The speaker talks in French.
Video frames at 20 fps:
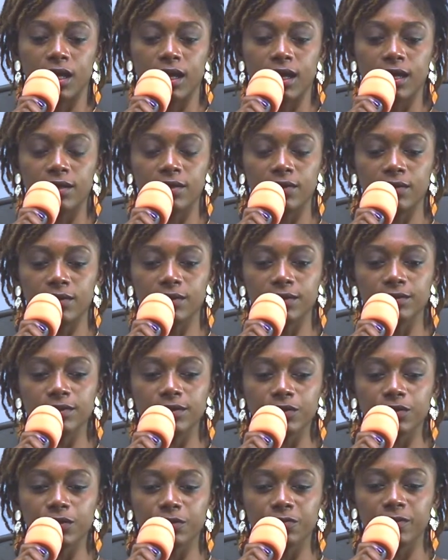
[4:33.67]
Alors, en
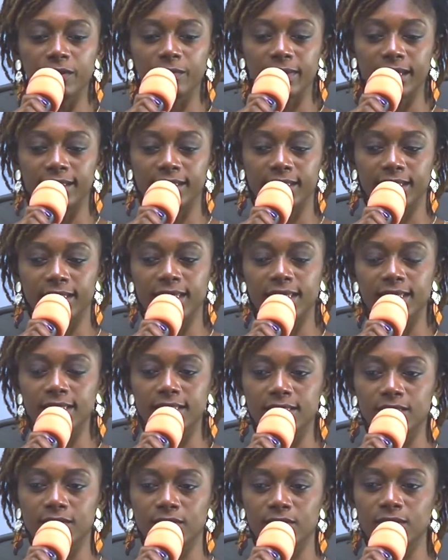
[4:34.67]
tant que femme
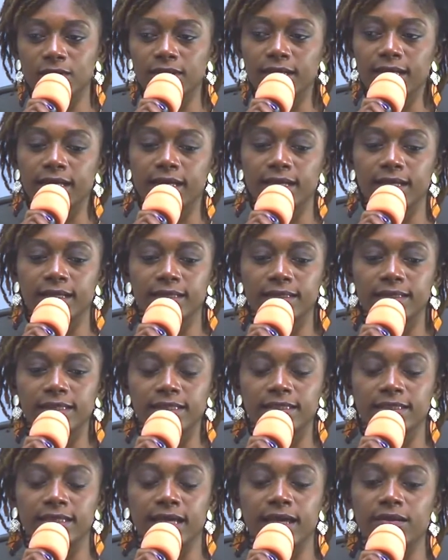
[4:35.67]
actrice, on a
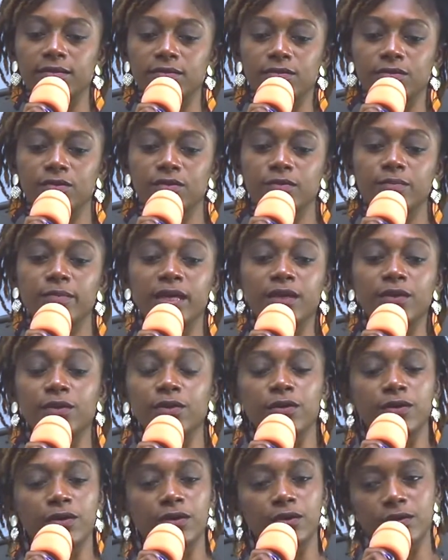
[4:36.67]
déjà le
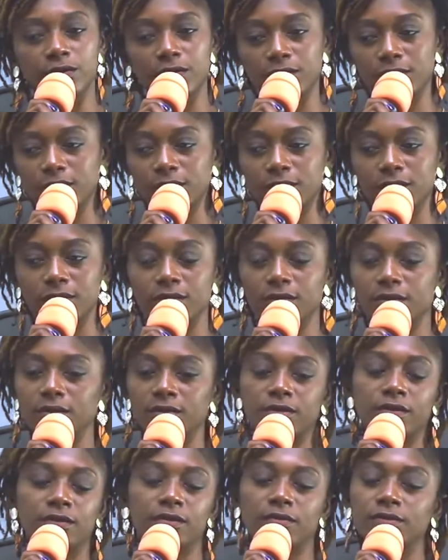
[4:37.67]
malheur
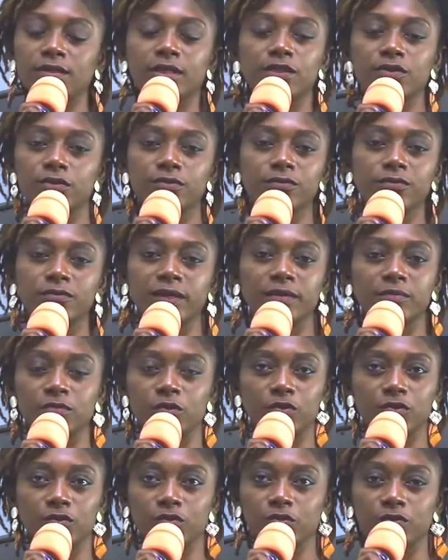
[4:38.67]
euh, en étant femme
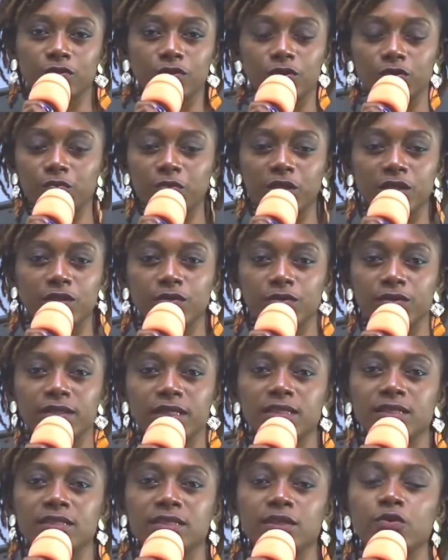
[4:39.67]
dans le, dans le milieu, on
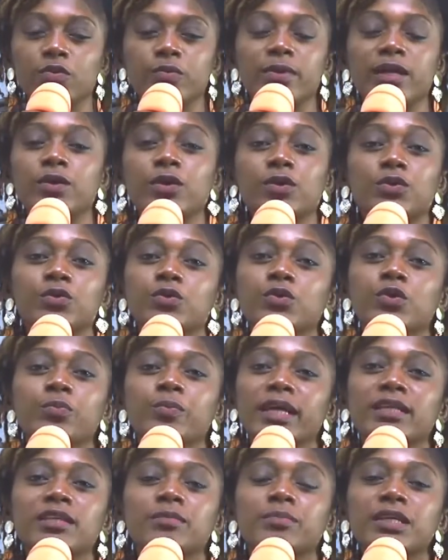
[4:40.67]
a déjà le malheur de ne
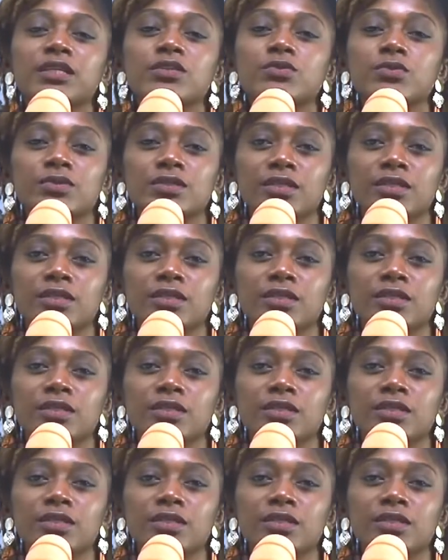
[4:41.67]
pas être prise au